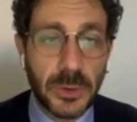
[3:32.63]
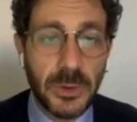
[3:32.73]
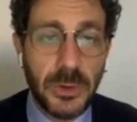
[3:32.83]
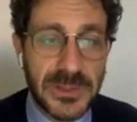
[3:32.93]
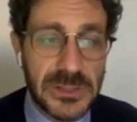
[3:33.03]

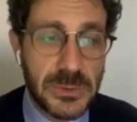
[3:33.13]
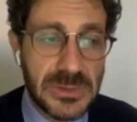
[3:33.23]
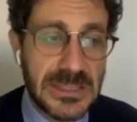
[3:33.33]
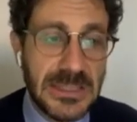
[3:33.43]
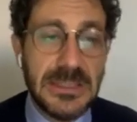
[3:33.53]
turnover
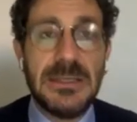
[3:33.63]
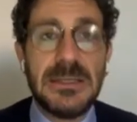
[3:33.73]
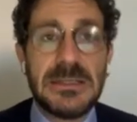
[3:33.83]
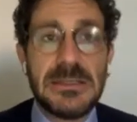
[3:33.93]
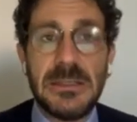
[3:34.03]
sul
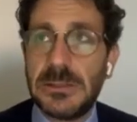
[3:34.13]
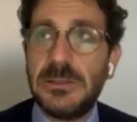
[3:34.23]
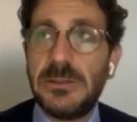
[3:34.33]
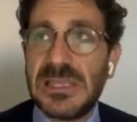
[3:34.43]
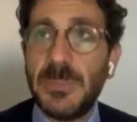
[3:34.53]
SEDEX
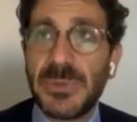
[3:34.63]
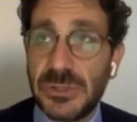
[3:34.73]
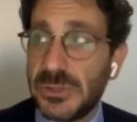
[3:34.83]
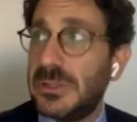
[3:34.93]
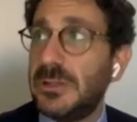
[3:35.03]
sono
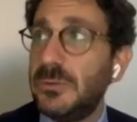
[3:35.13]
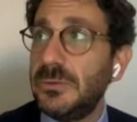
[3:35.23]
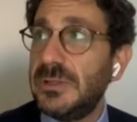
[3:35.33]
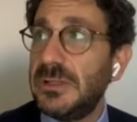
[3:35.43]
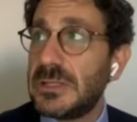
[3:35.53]
sempre
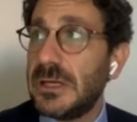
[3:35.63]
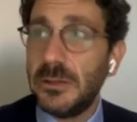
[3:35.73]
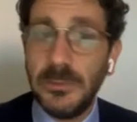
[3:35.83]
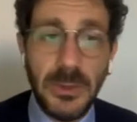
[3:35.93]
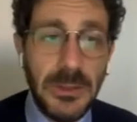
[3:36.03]
sostenuti,
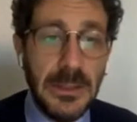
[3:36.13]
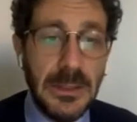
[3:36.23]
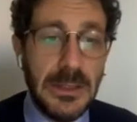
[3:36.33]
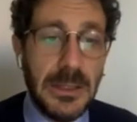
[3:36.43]
Giacomo.